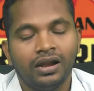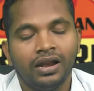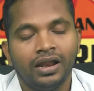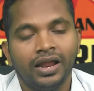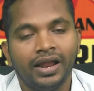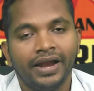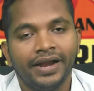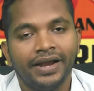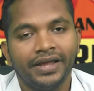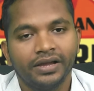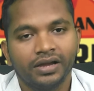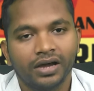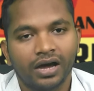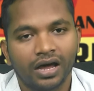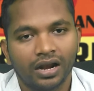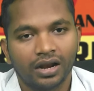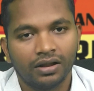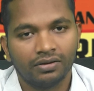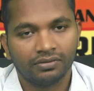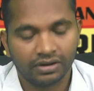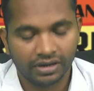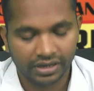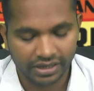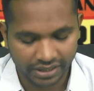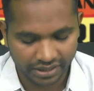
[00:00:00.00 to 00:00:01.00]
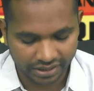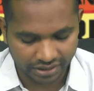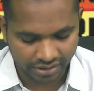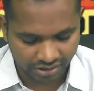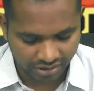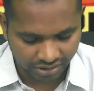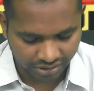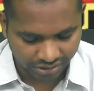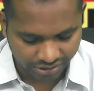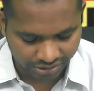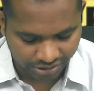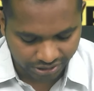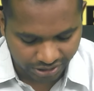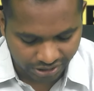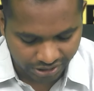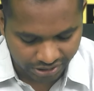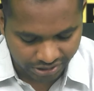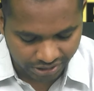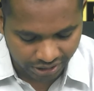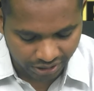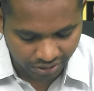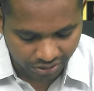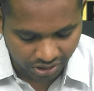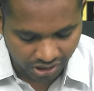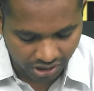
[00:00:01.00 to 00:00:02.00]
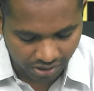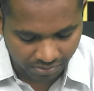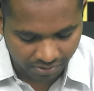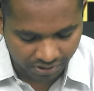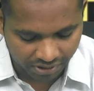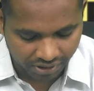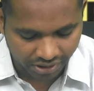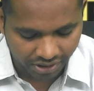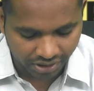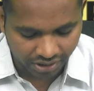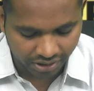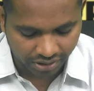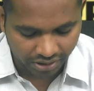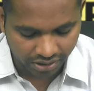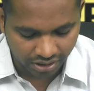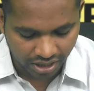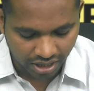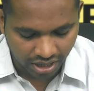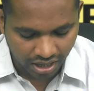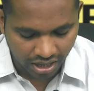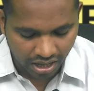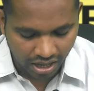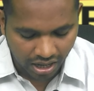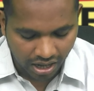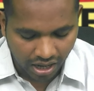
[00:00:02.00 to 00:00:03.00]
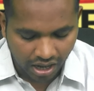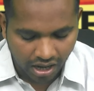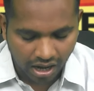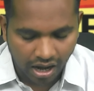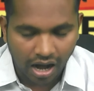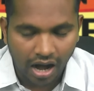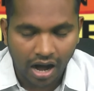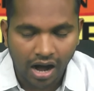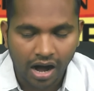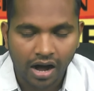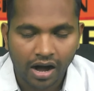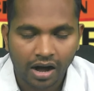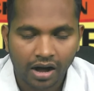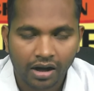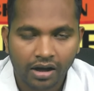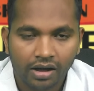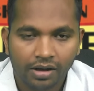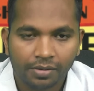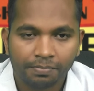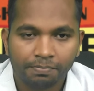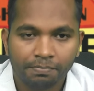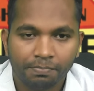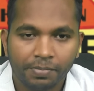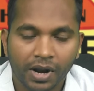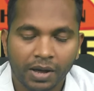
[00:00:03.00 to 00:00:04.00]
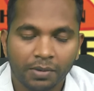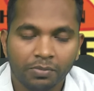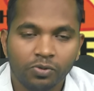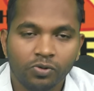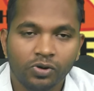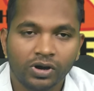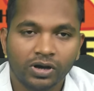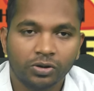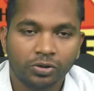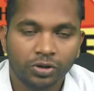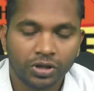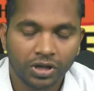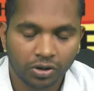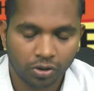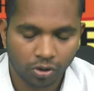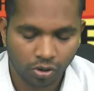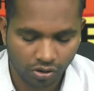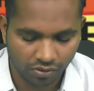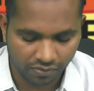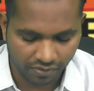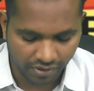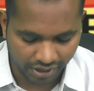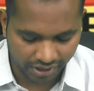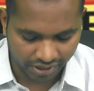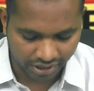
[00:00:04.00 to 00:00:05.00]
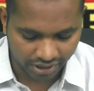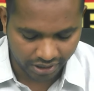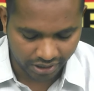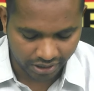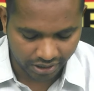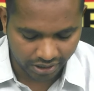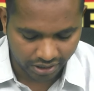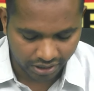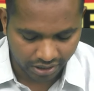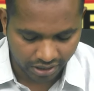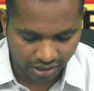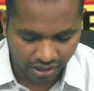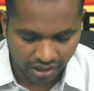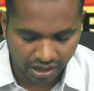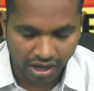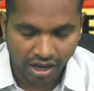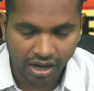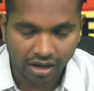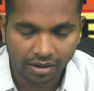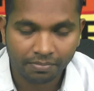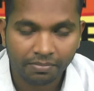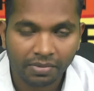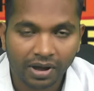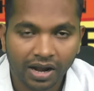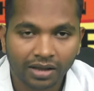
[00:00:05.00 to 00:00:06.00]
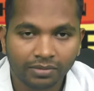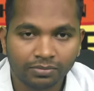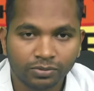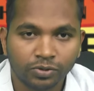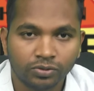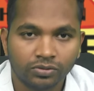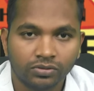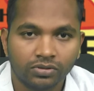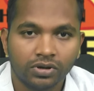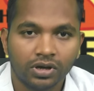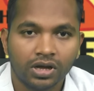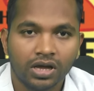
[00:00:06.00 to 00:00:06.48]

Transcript: లేడి కాళ్ళవలే చేశాడు కాబట్టి ఆ ప్రభువగు యహోవాయే నా బలము